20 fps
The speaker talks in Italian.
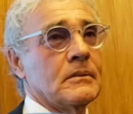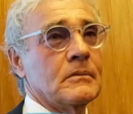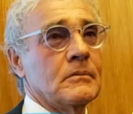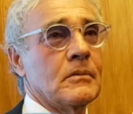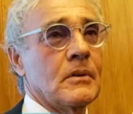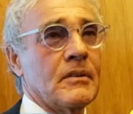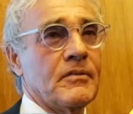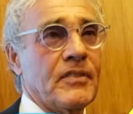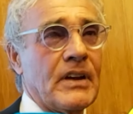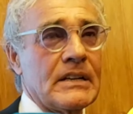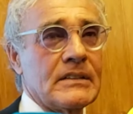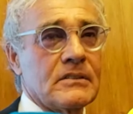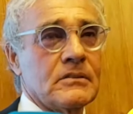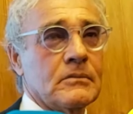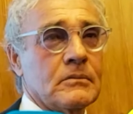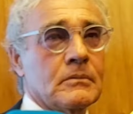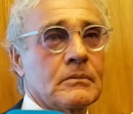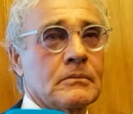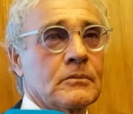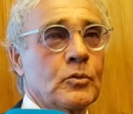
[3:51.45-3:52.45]
comunque
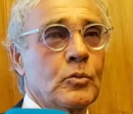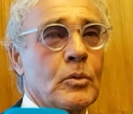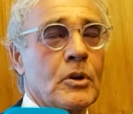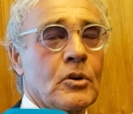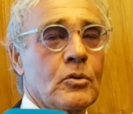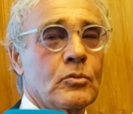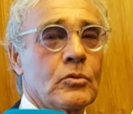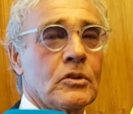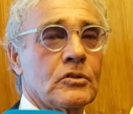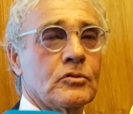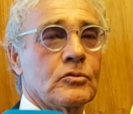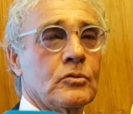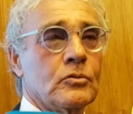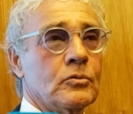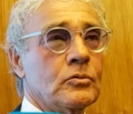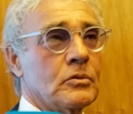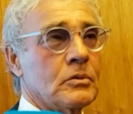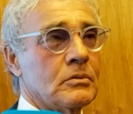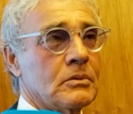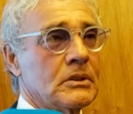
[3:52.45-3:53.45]
Fazio è un numero uno
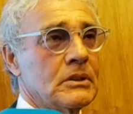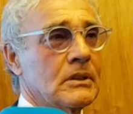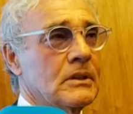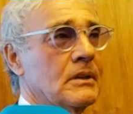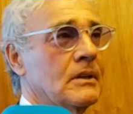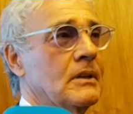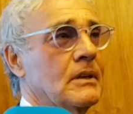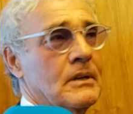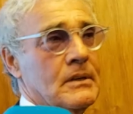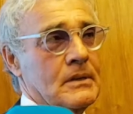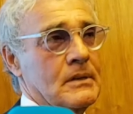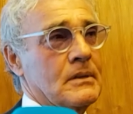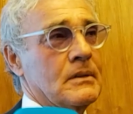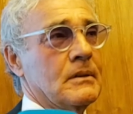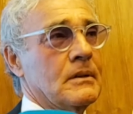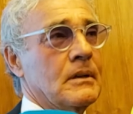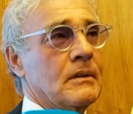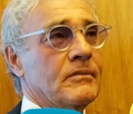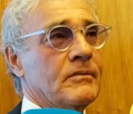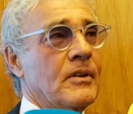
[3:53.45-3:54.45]
assoluto, quindi
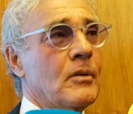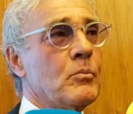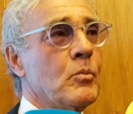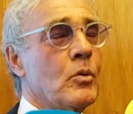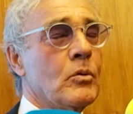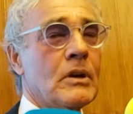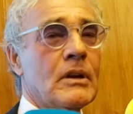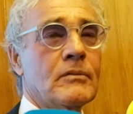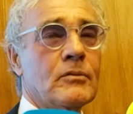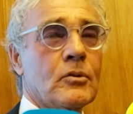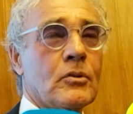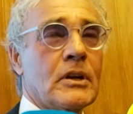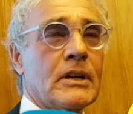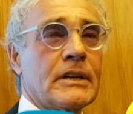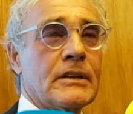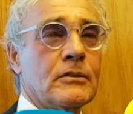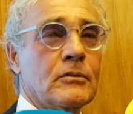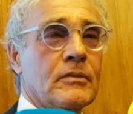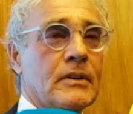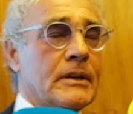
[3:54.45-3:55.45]
fa un buon lavoro
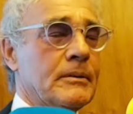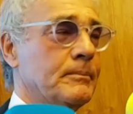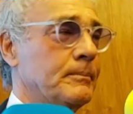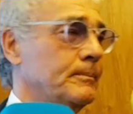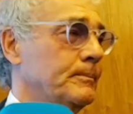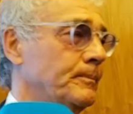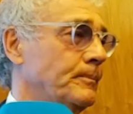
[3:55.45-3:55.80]
anche dov'è.